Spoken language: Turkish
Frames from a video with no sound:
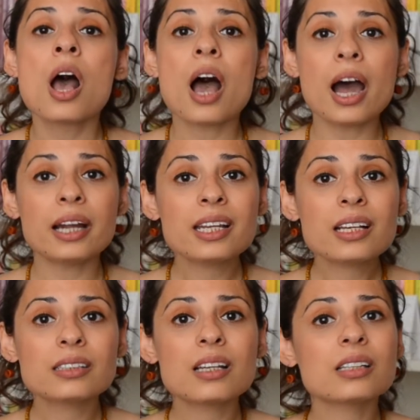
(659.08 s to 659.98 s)
Her
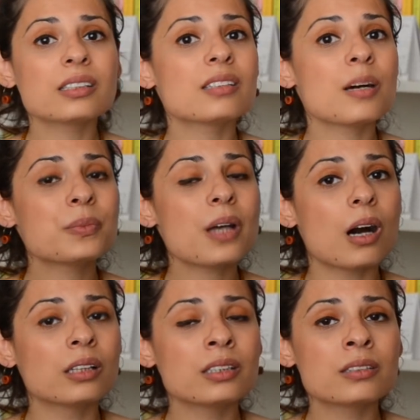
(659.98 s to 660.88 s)
ne kadar kitapta
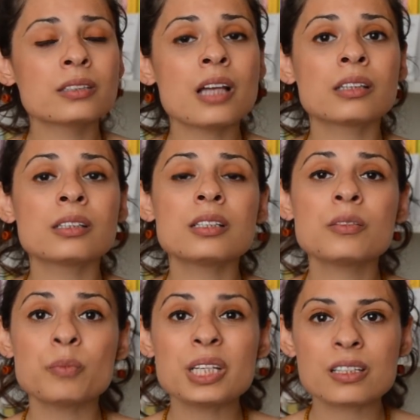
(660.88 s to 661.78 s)

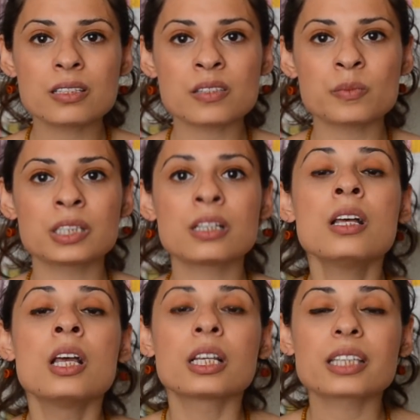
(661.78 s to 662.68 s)
anlatılanların bir kısmını
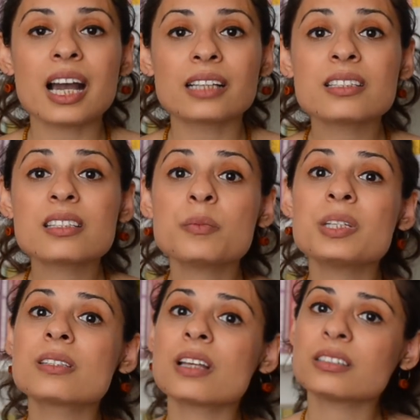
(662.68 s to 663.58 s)
kendisi
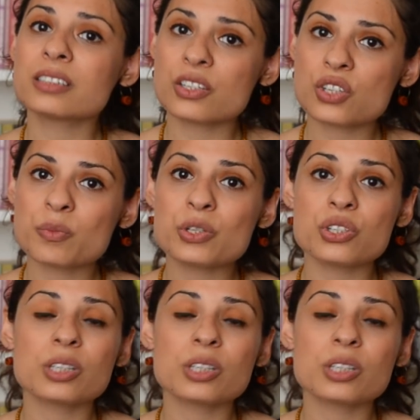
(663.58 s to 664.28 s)
bizzat yaşamış